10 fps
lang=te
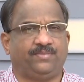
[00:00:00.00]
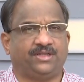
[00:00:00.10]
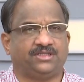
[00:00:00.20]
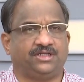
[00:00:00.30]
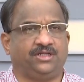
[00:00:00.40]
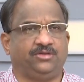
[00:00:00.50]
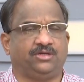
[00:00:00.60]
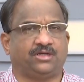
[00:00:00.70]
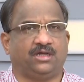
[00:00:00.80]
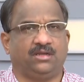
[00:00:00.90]
ప్రచండ
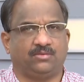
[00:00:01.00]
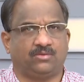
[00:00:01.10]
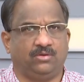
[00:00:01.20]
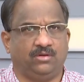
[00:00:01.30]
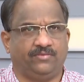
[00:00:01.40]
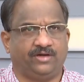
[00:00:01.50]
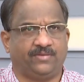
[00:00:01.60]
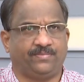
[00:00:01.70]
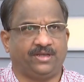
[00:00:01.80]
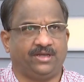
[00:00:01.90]
యుద్ధకాలం కోల్డ్
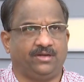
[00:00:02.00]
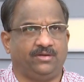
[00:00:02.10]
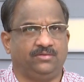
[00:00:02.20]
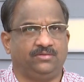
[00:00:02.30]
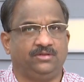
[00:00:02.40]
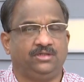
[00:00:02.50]
వార్ పీరియడ్లో